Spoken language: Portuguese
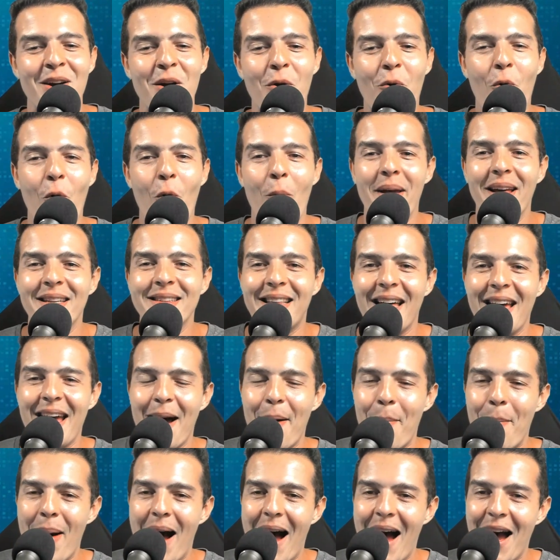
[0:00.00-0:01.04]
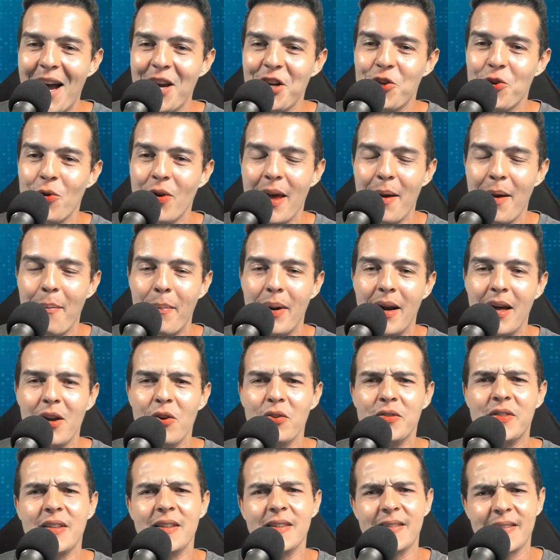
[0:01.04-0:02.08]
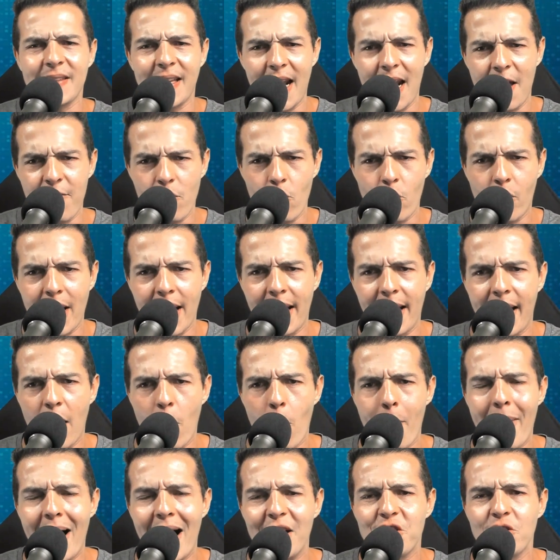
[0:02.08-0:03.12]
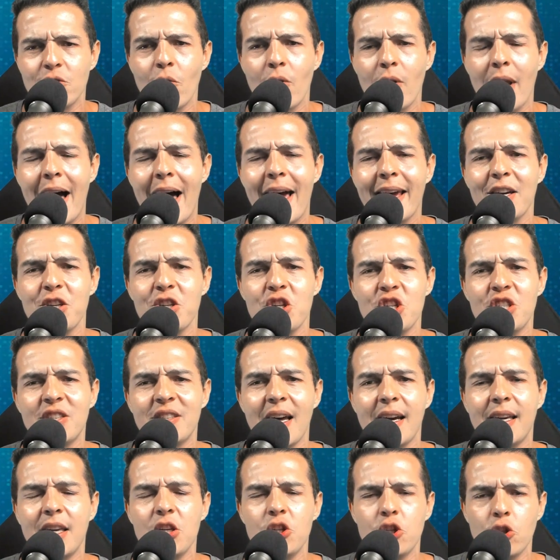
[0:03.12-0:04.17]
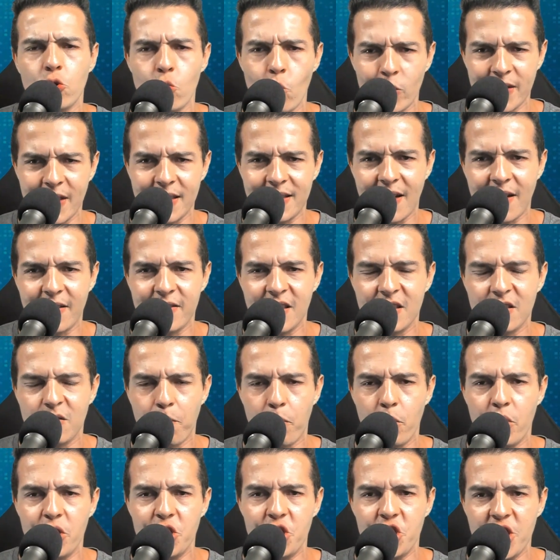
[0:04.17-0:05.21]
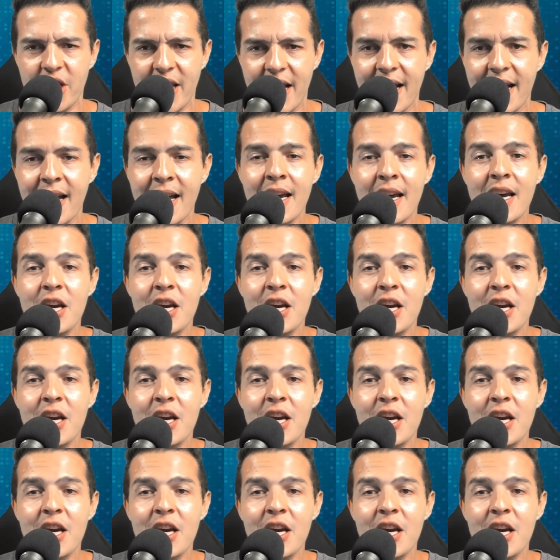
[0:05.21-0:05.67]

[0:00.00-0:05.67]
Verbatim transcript: Comenta aí abaixo, lembrando, se inscreve no canal, bate no like, a gente está aqui de duas a três vezes por dia,